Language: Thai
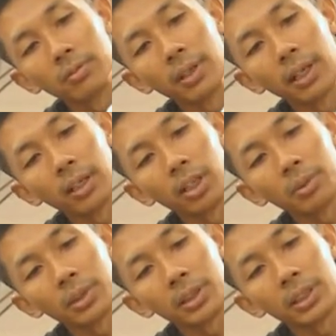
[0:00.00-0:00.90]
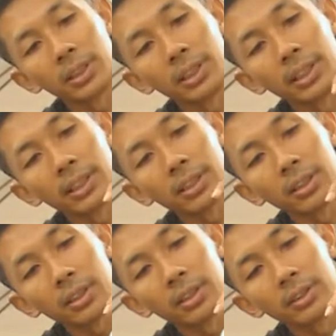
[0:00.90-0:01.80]
ฝาครอบอีกทีนะฮะ
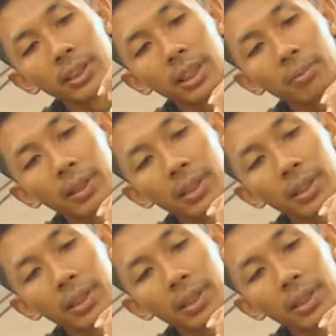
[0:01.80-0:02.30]
ค่อยๆใส่เข้า